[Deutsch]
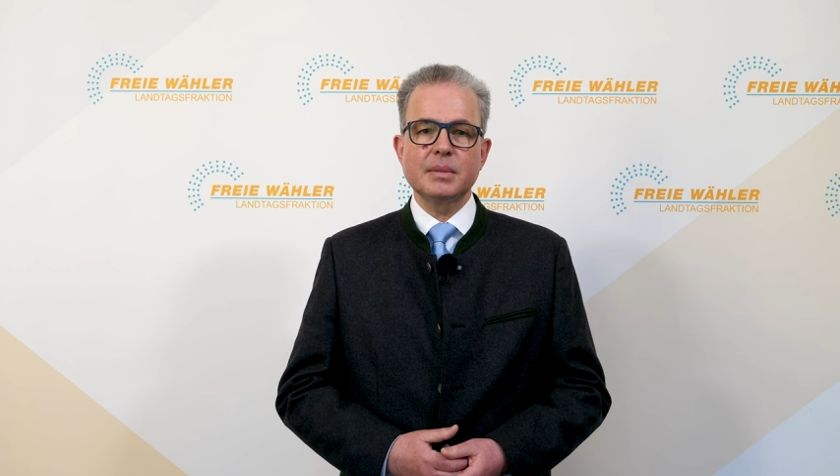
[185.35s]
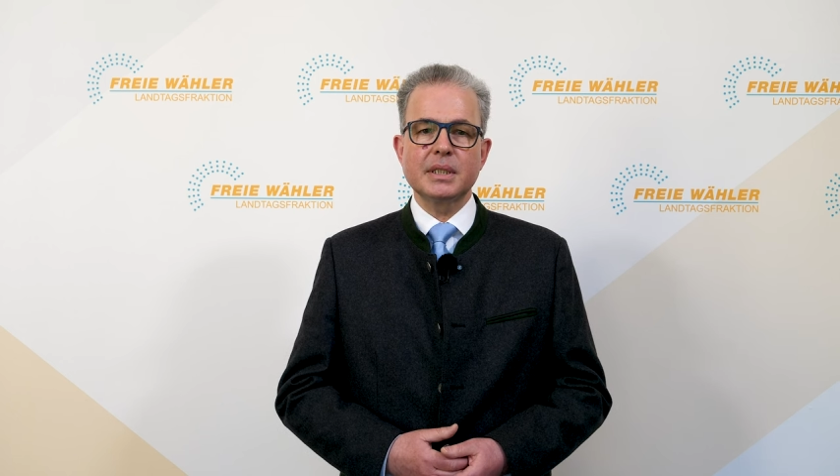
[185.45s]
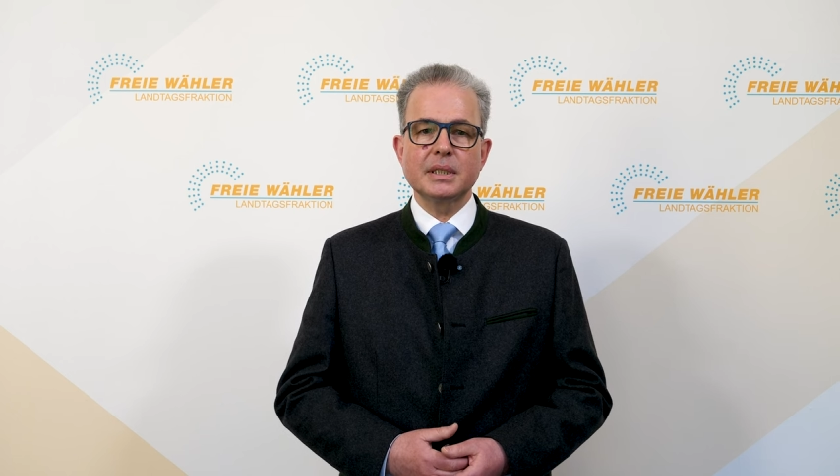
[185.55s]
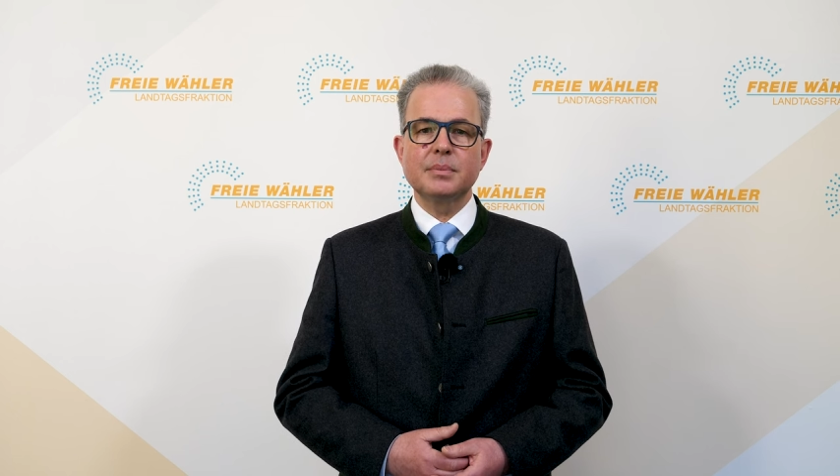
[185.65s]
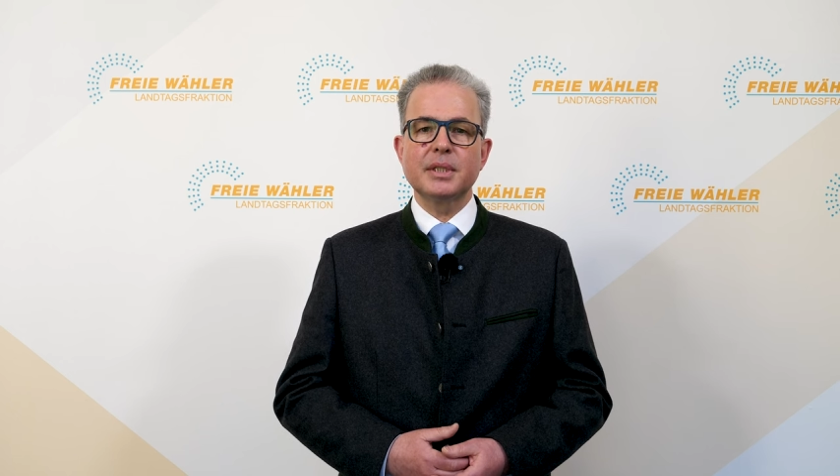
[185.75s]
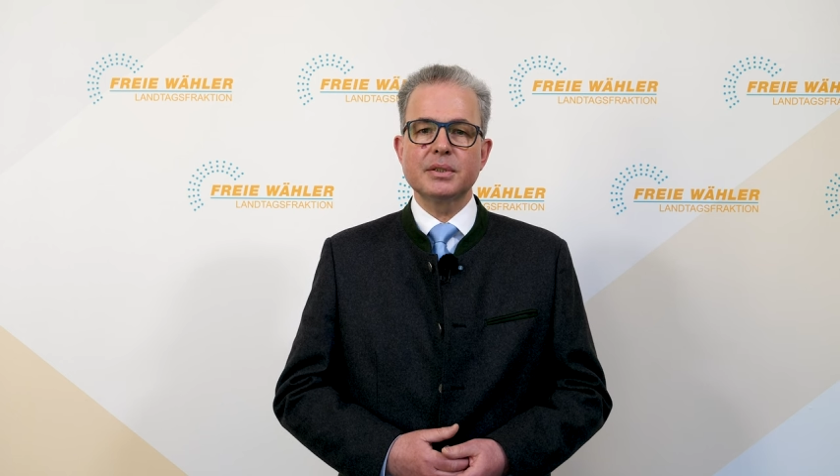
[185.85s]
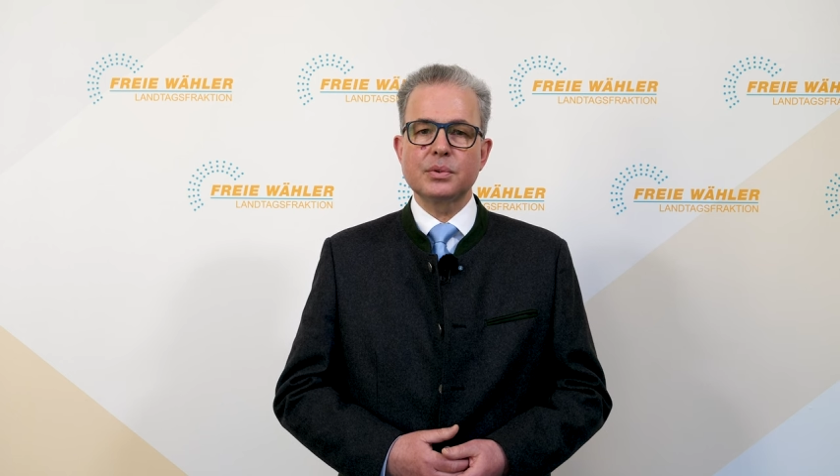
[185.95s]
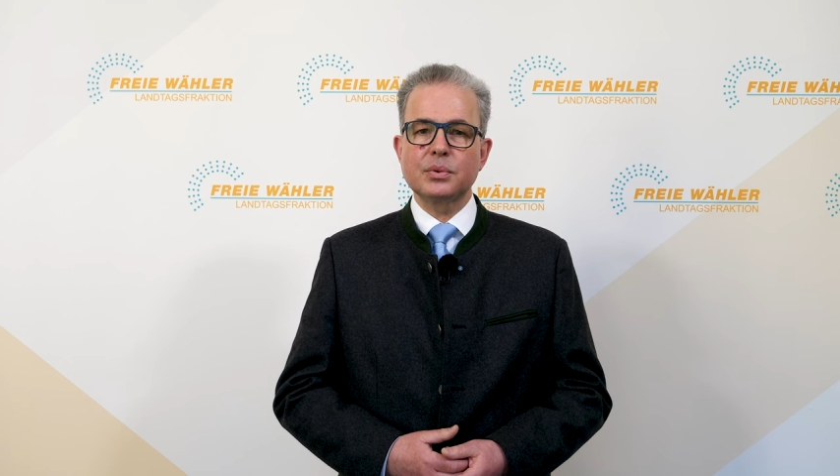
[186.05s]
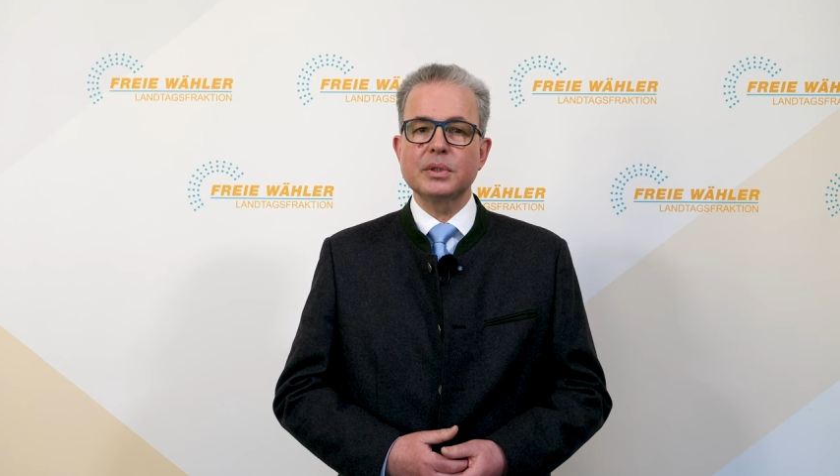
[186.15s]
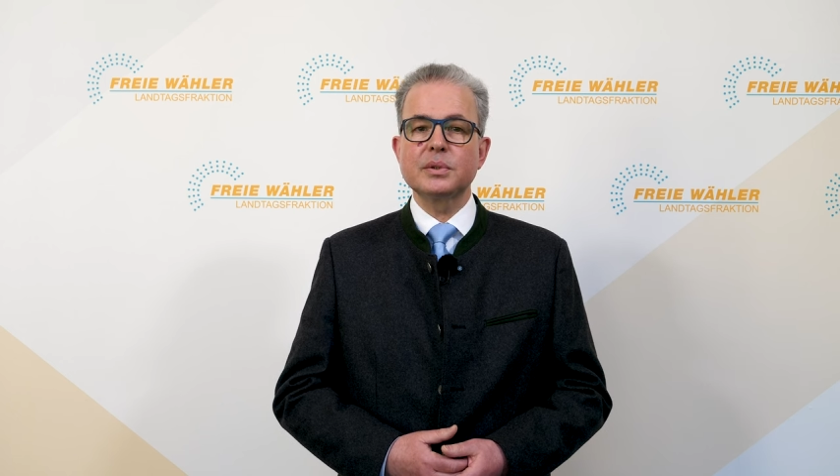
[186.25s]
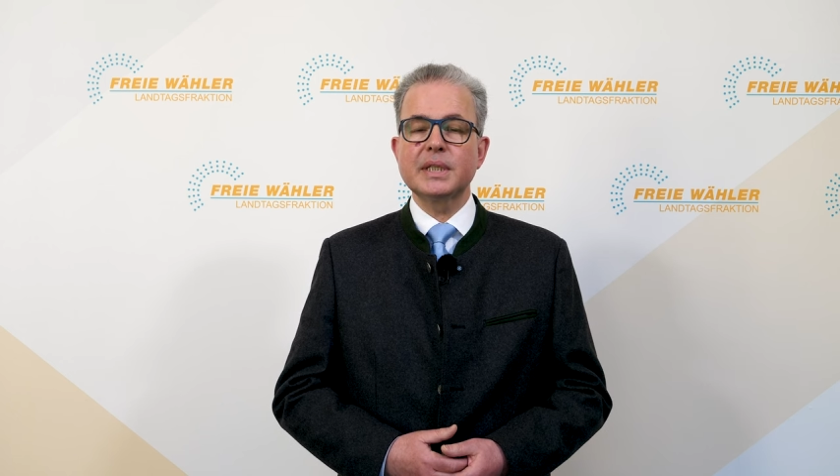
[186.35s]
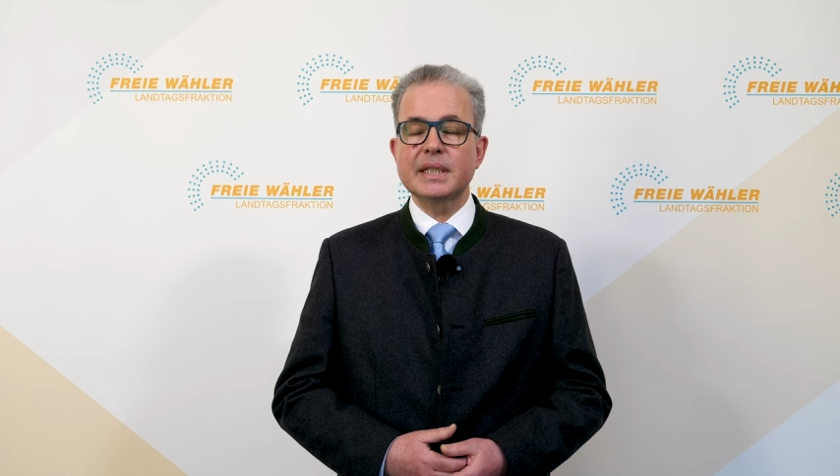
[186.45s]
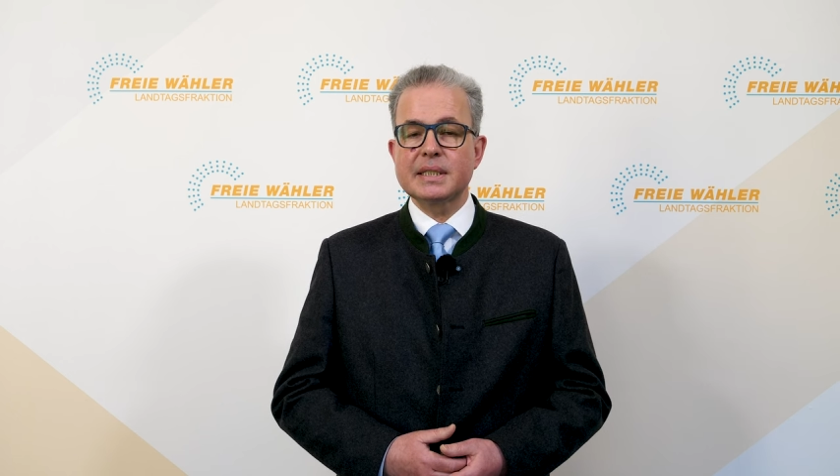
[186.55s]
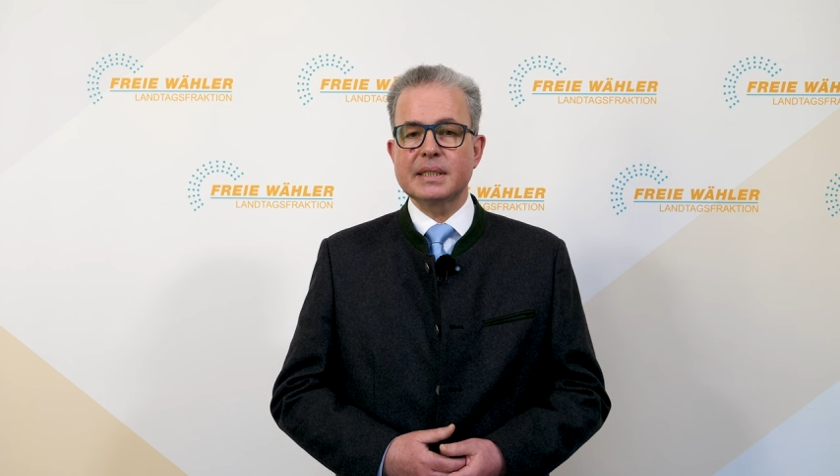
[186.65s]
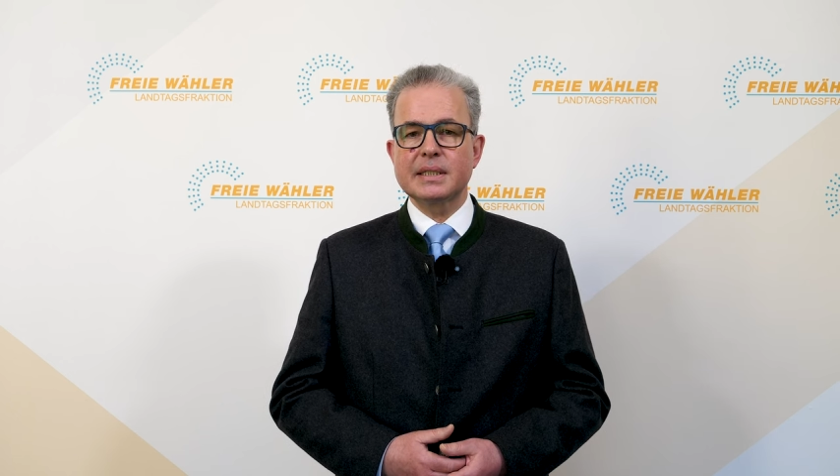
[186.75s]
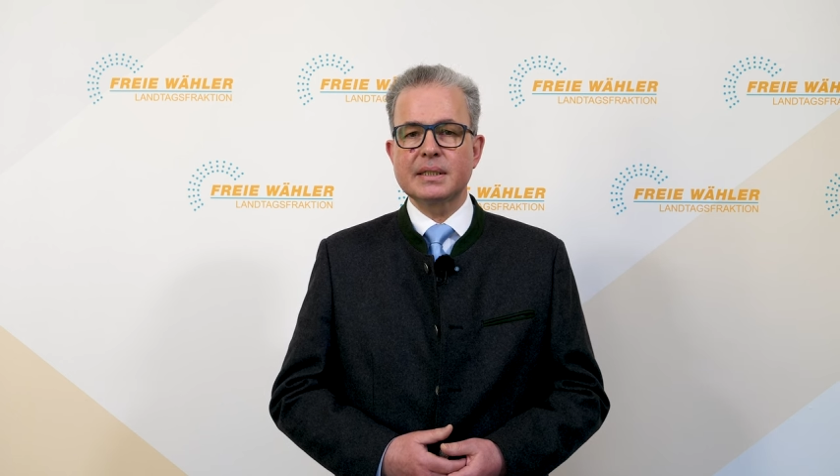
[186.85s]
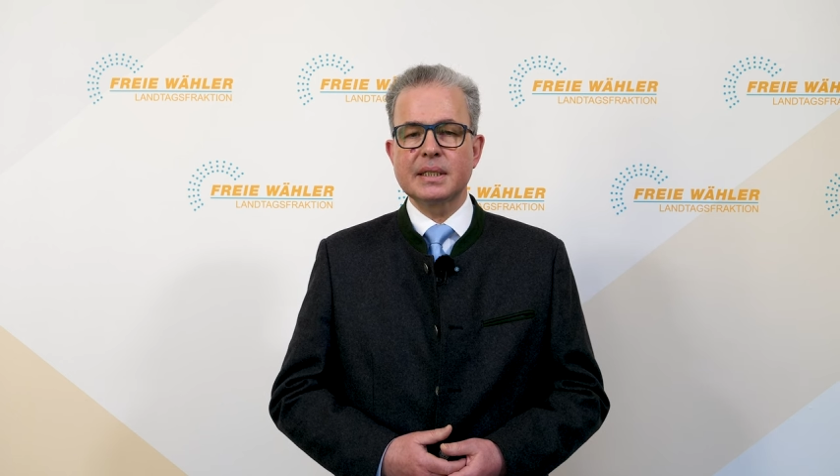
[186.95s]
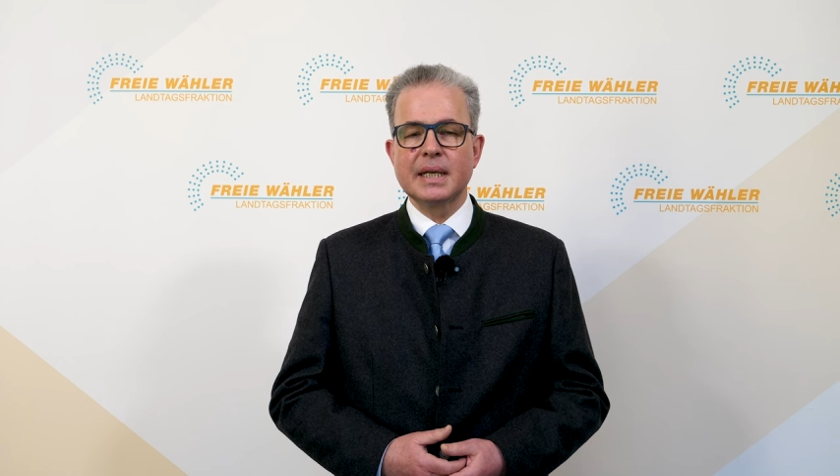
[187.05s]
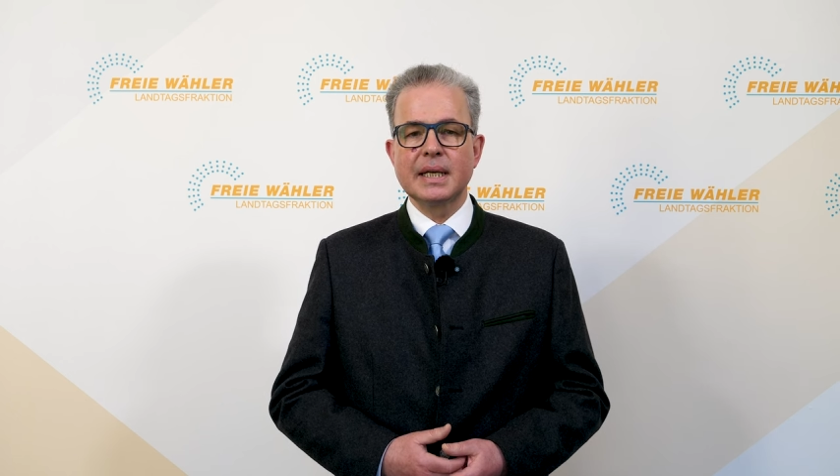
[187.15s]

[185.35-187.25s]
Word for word: Michael Piazzolo derzeit